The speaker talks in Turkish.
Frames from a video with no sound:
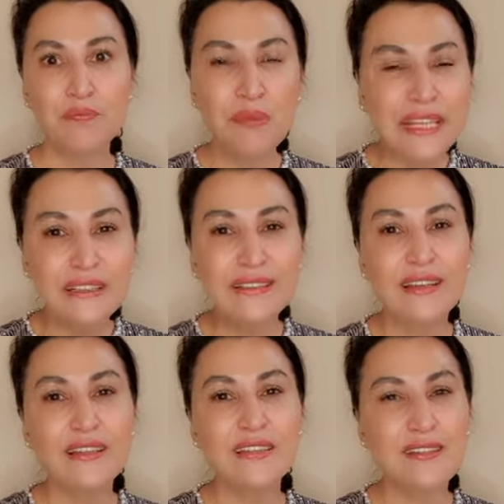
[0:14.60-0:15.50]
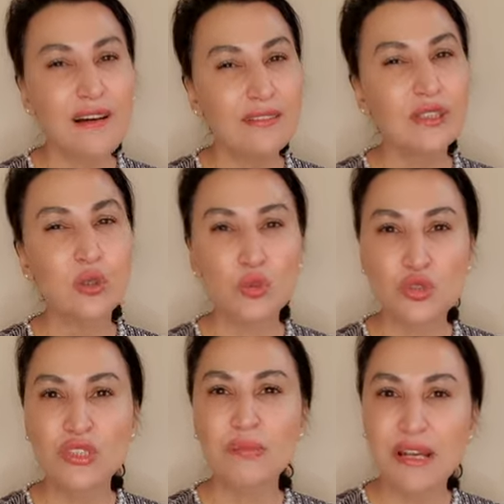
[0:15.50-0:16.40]
Bir de sağlık
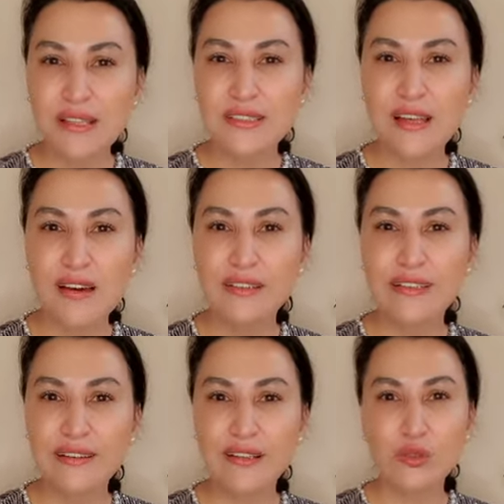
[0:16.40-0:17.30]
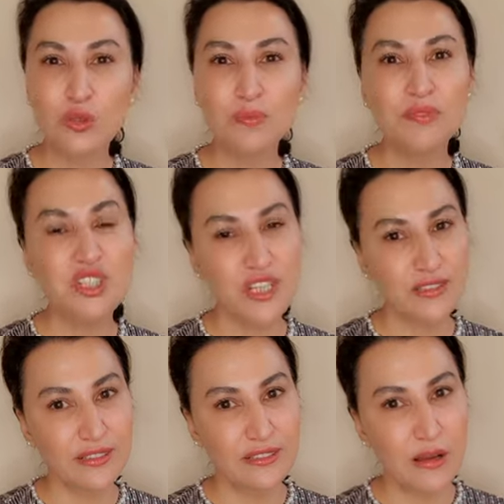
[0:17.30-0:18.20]
konusunda biraz daha dikkatli olup diş
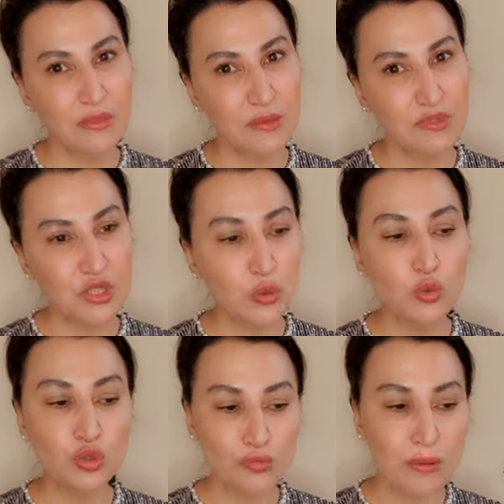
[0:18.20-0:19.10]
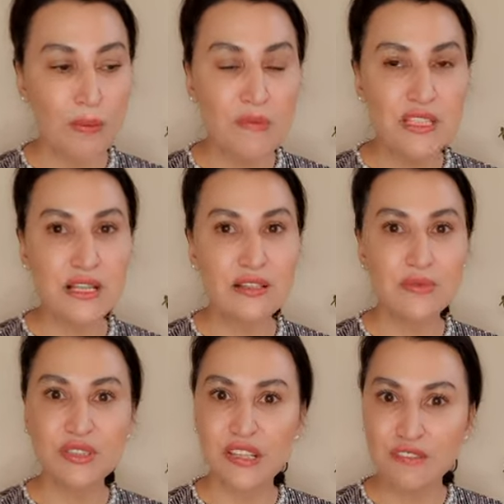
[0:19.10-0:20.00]
eti iltihaplarımızı unutmamamız
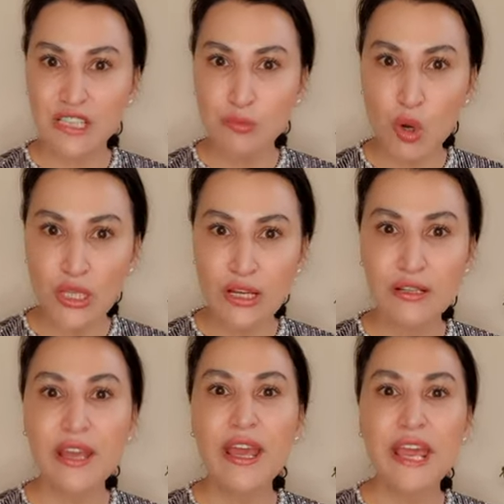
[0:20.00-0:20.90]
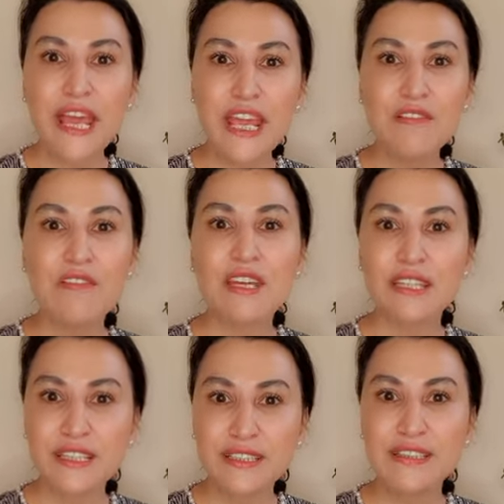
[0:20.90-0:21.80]
lazım. Sevgili boğalar, ev,
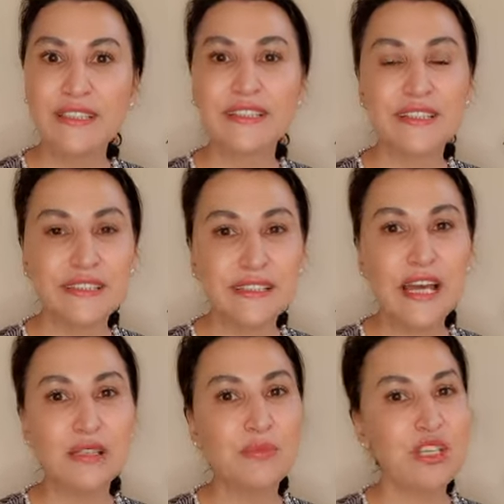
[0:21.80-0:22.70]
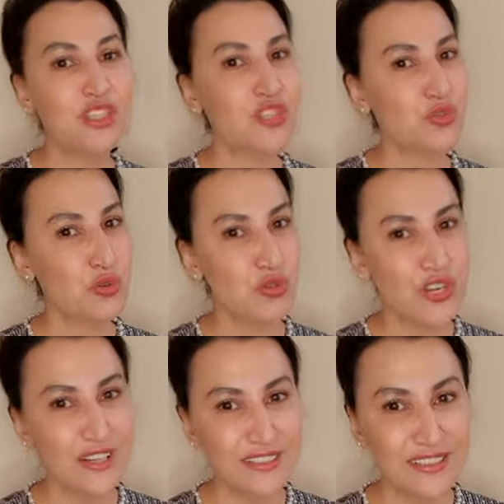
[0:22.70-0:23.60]
yenilik, yenilenme için çok
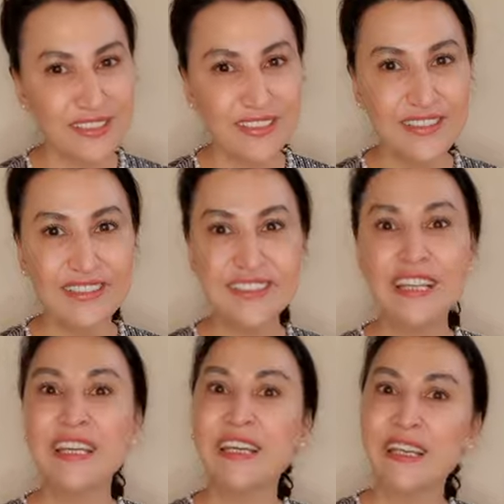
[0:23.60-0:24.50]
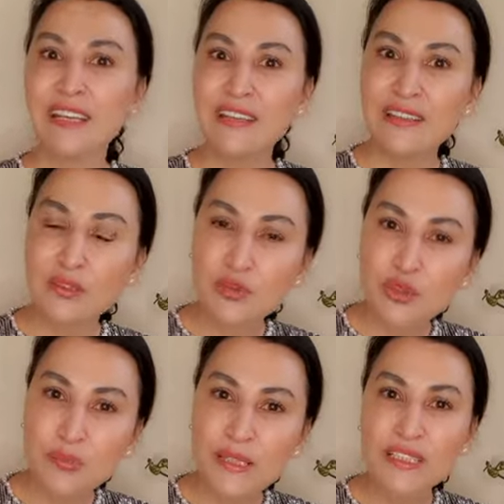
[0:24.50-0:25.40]
şanslısınız. E,
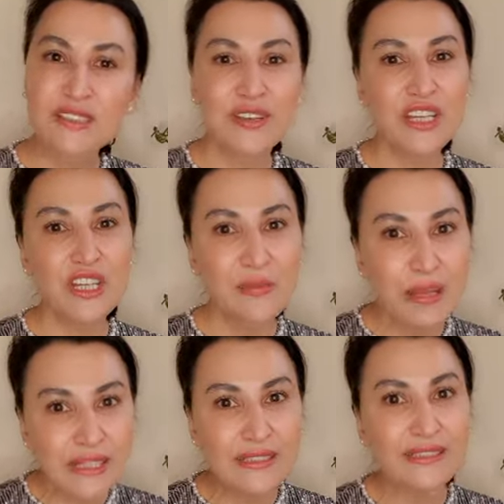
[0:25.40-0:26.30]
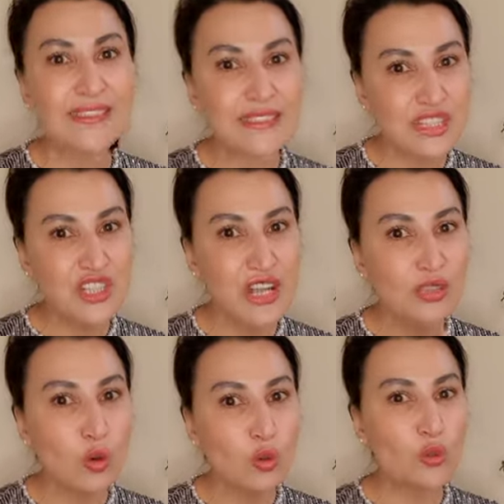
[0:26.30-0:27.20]
rütbeniz ve beklediğiniz
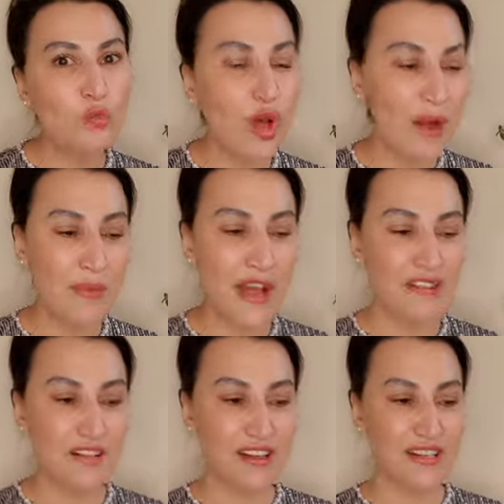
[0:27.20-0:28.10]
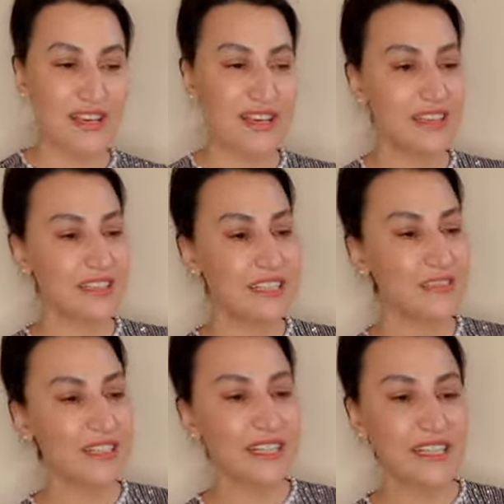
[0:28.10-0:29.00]
işten olumlu haber var.
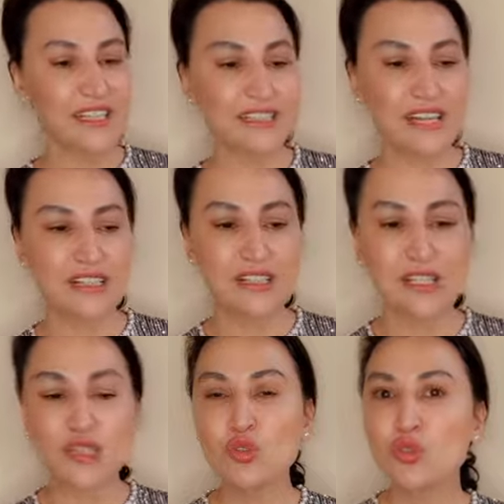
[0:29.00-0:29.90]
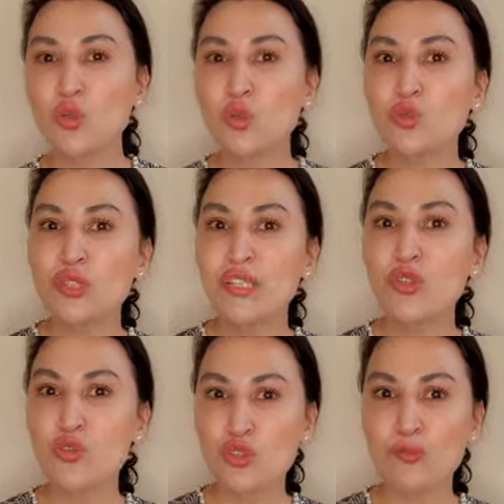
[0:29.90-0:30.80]
Sevgili ikizler,
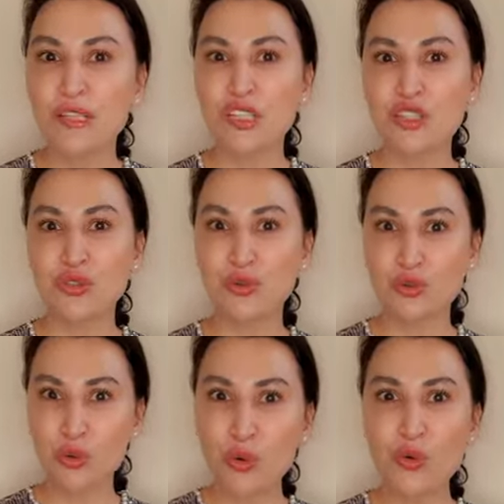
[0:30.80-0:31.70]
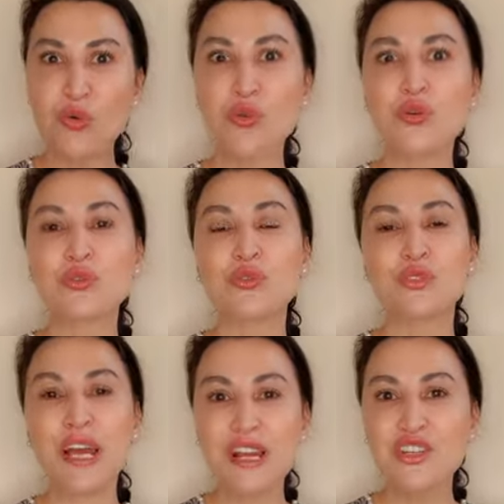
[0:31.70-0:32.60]
sorunları çözmek için doğru
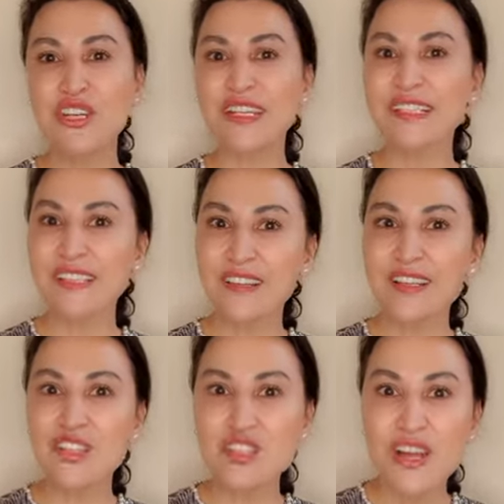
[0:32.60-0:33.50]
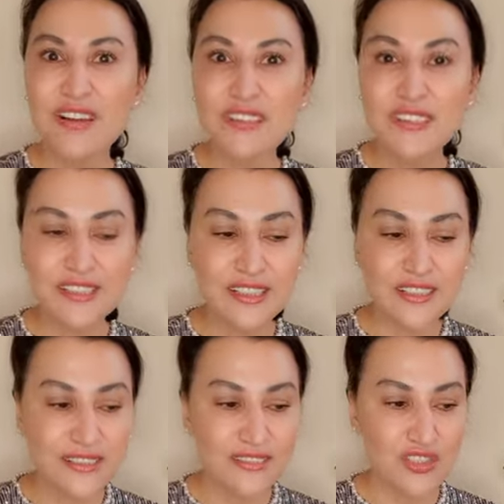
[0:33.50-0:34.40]
gördüğün her şey sana şans
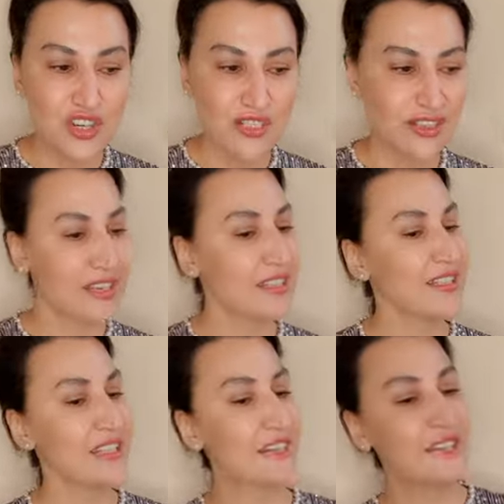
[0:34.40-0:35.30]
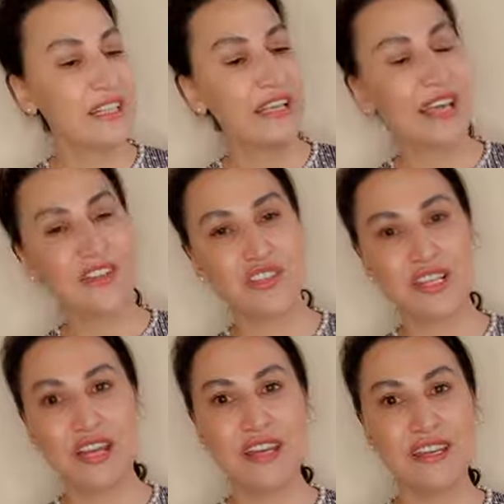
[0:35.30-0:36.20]
yaratacak. Sevgili
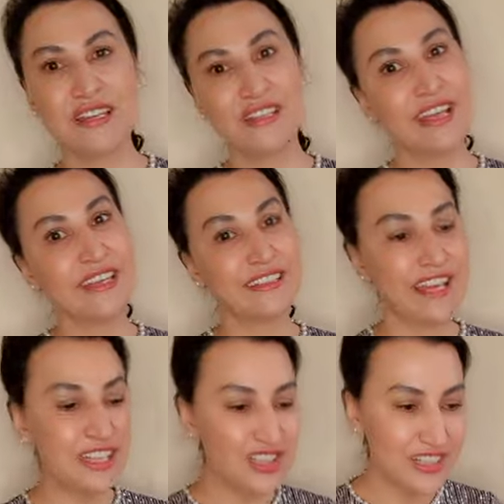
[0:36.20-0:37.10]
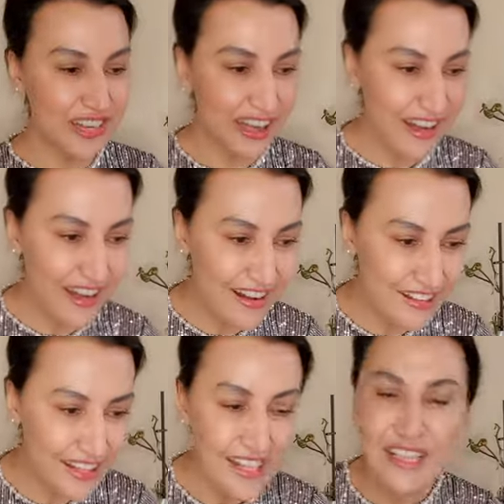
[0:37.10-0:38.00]
gençler, e,
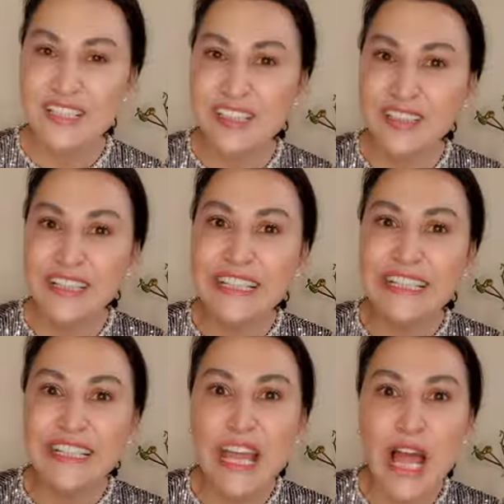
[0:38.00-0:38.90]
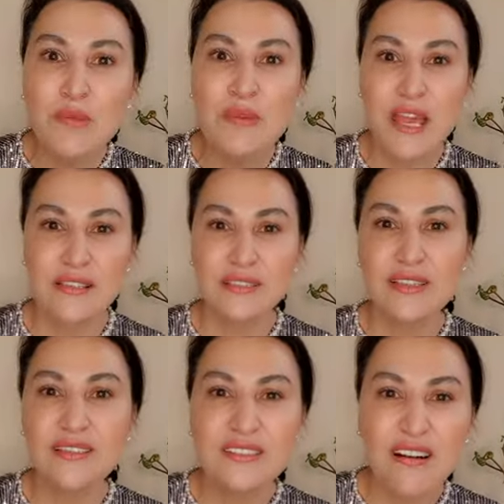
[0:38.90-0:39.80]
yengeçler, sana iyi gelmeyen,
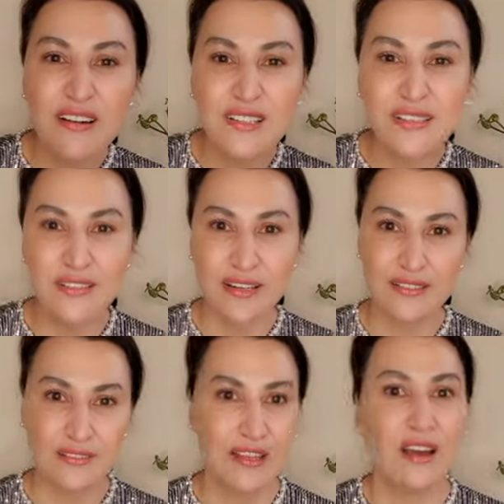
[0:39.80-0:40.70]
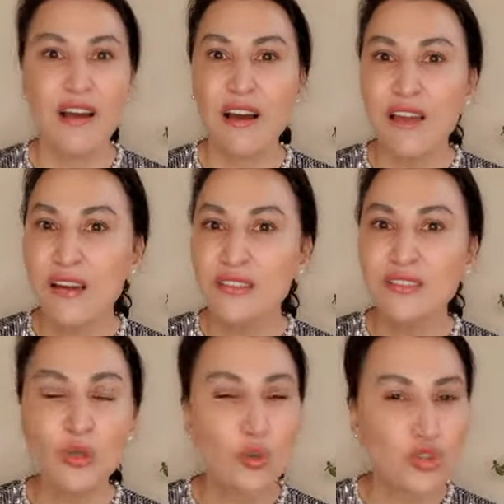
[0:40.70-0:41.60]
seni rahatsız eden,
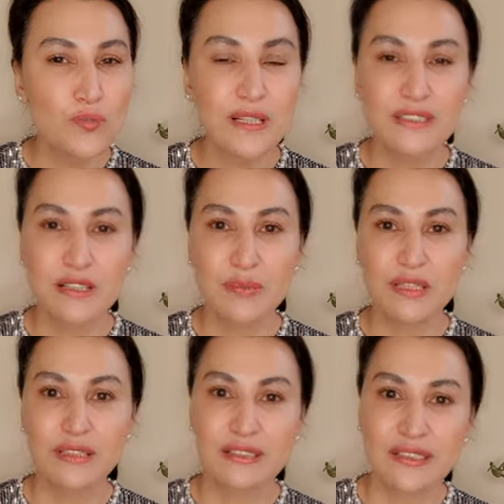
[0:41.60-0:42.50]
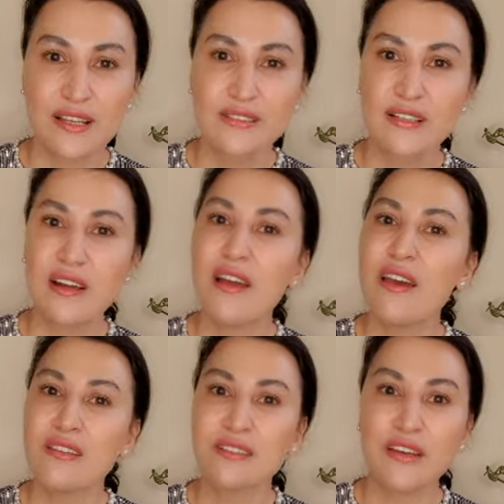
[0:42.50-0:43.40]
hayatında konuşmak istemediğin insanları
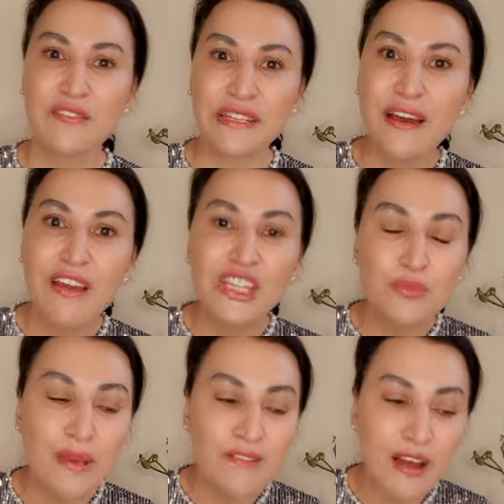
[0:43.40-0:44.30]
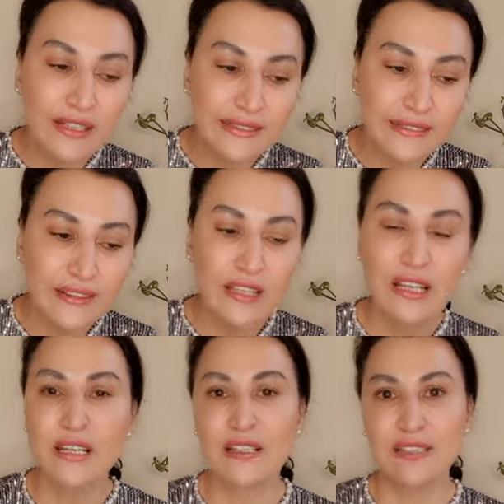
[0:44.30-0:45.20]
hayatına veda etme vakti,
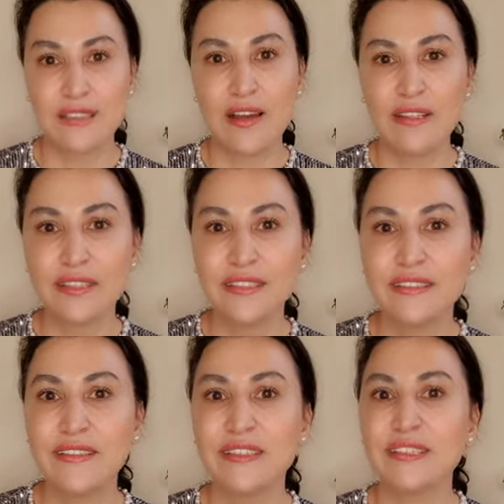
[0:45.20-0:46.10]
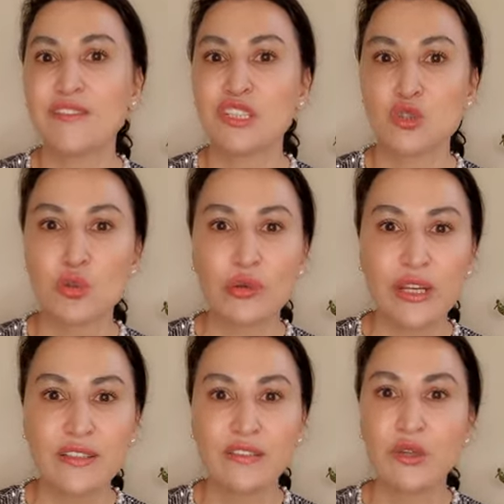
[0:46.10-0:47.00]
sakinliğini ve
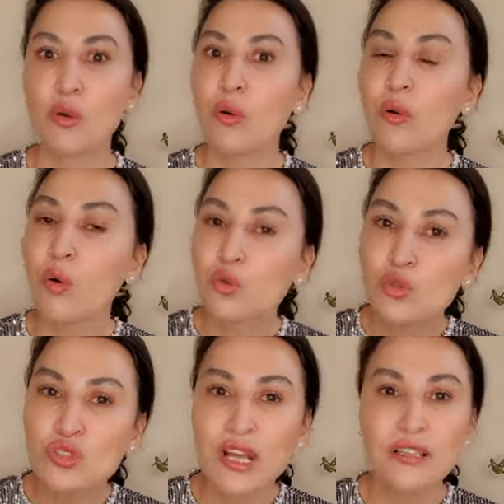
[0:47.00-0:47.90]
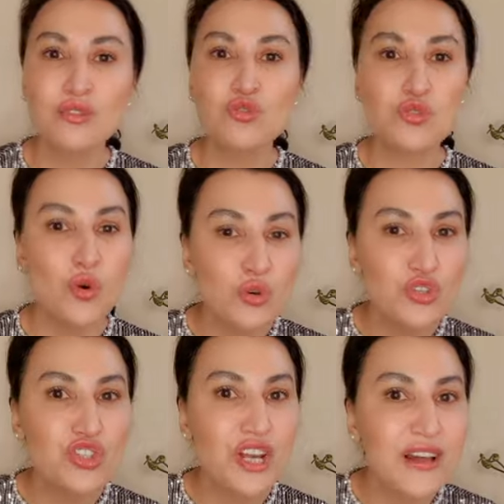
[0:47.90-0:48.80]
sükunetini korursan
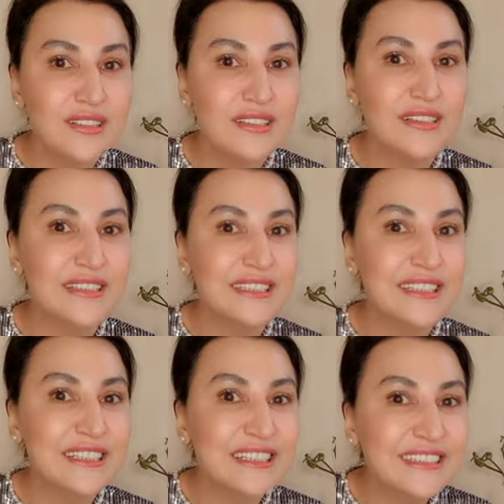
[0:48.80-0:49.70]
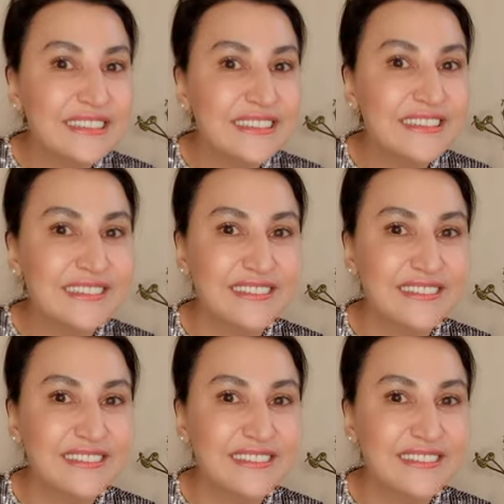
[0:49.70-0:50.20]
çok şanslısın.